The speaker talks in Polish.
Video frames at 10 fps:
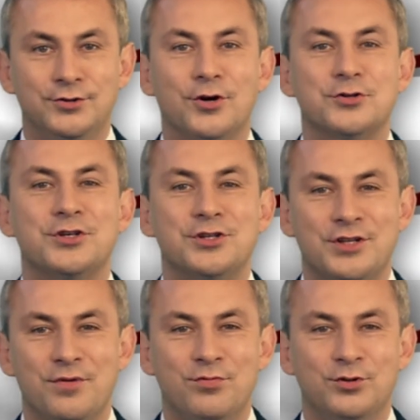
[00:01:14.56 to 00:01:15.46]
To
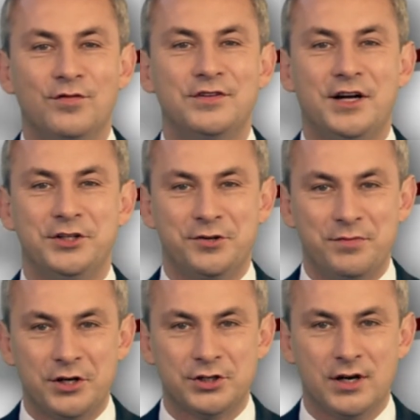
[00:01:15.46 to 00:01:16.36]
system budowy tanich
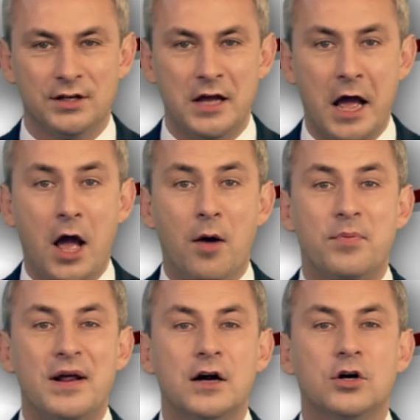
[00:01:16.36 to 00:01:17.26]
mieszkań,
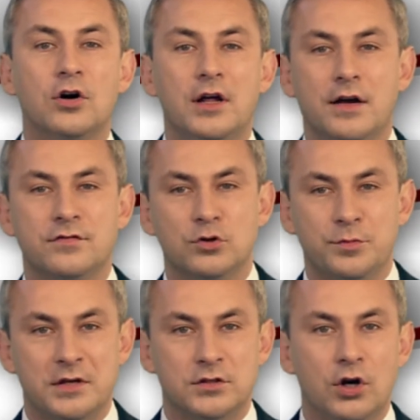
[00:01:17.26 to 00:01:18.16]
brak kolejek w
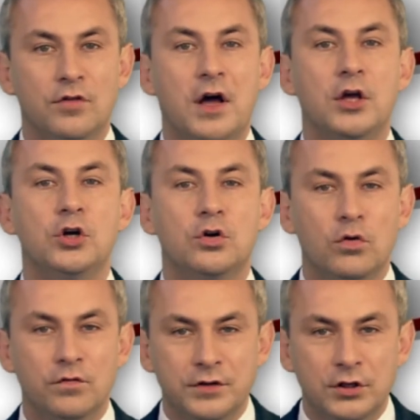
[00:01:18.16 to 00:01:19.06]
służbie zdrowia i
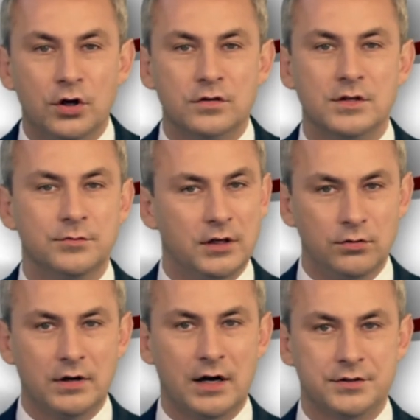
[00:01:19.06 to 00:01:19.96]
równy dostęp do
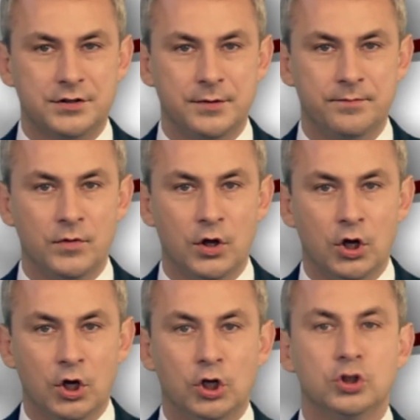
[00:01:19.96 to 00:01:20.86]
edukacji.
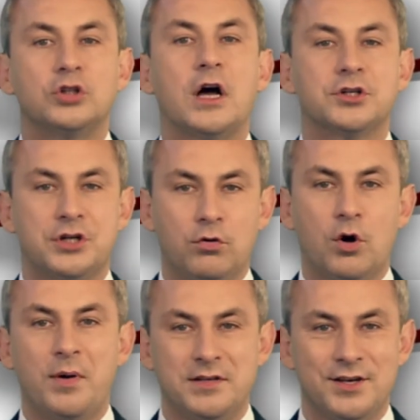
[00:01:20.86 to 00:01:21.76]
To także
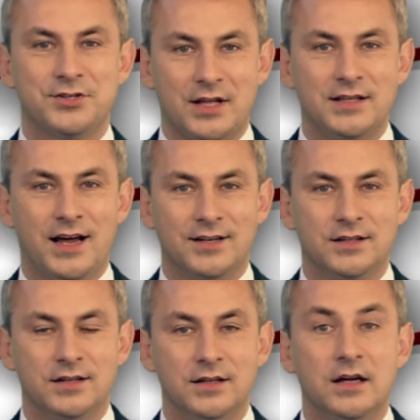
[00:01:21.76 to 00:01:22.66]
europejskie
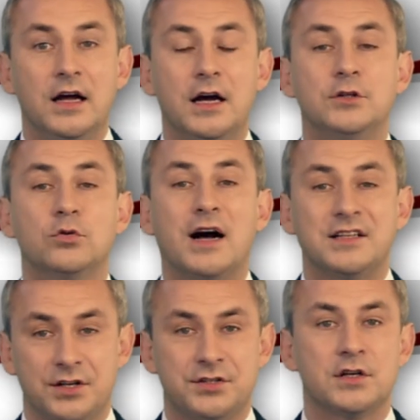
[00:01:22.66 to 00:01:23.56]
standardy,
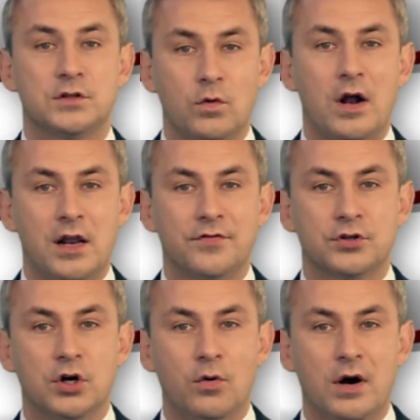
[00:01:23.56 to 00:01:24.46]
edukacja seksualna w
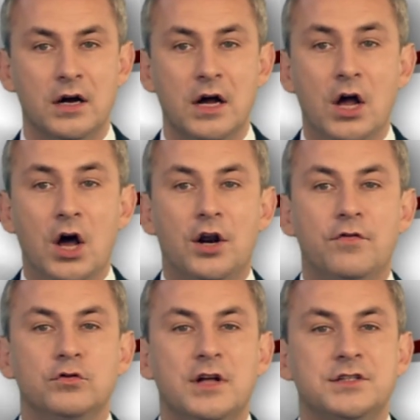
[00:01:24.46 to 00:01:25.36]
szkołach,
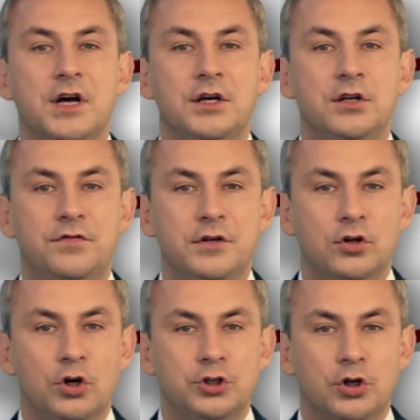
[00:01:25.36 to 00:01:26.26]
refundacja in
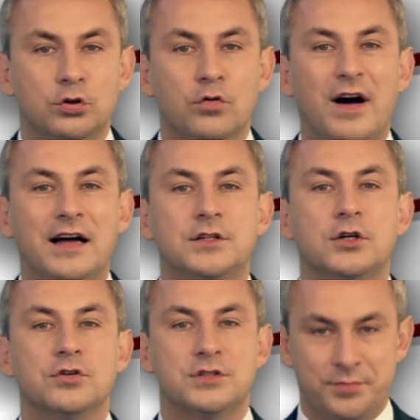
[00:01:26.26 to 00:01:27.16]
vitro i środków
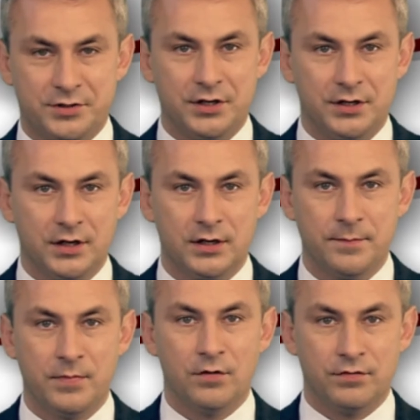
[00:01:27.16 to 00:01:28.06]
antykoncepcyjnych,
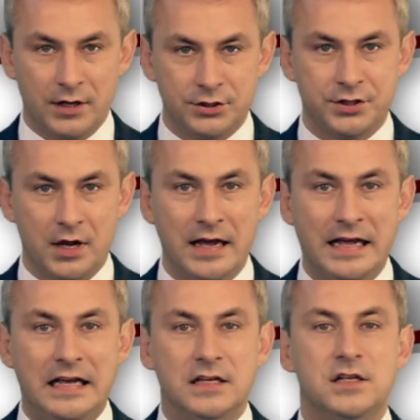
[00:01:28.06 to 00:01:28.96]
wreszcie
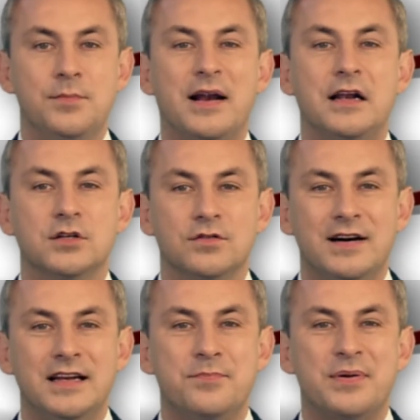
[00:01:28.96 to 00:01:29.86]

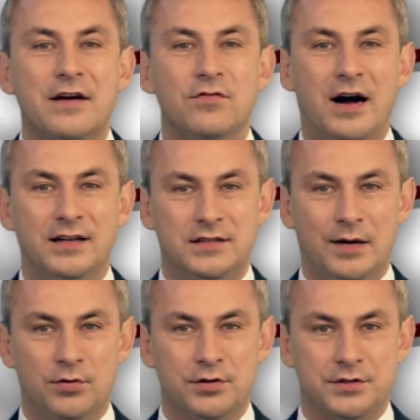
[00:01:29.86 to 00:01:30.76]
zliberalizowane prawo
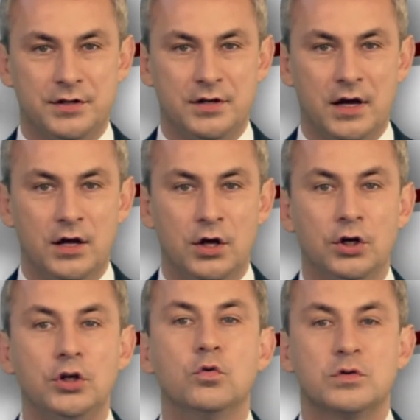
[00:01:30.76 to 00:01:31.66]
antyaborcyjne
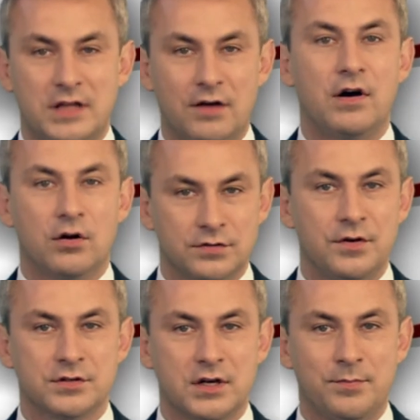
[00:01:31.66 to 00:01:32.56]
i ustawa o
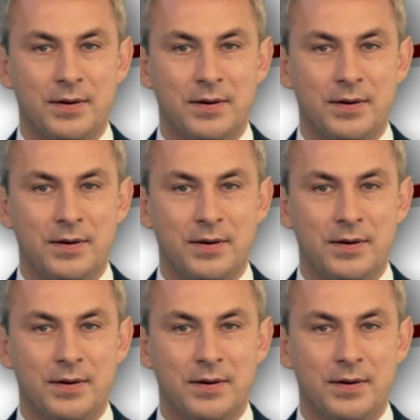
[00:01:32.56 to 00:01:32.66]
związkach